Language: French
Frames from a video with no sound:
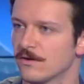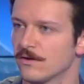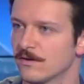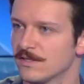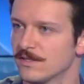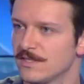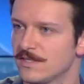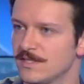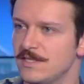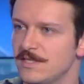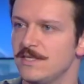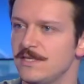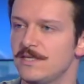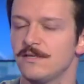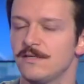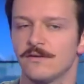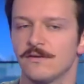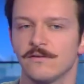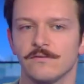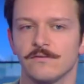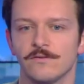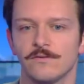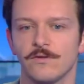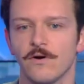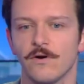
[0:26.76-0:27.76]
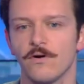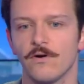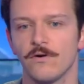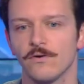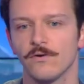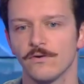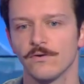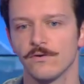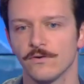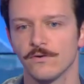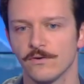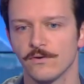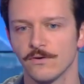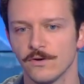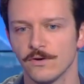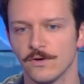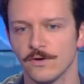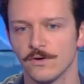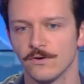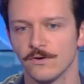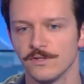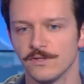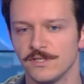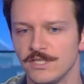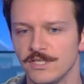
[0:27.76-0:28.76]
Si dans
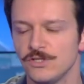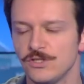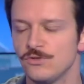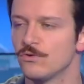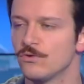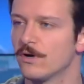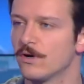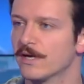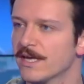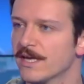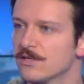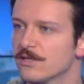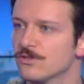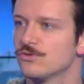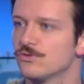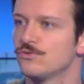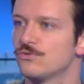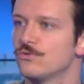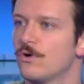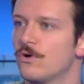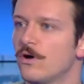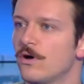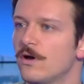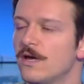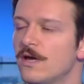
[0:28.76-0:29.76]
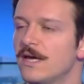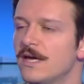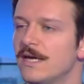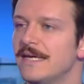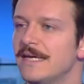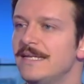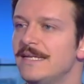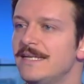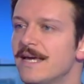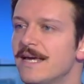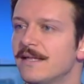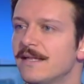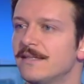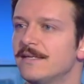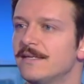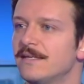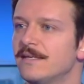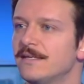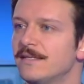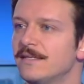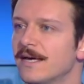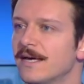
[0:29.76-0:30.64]
10 jours, 15 jours, il y a des,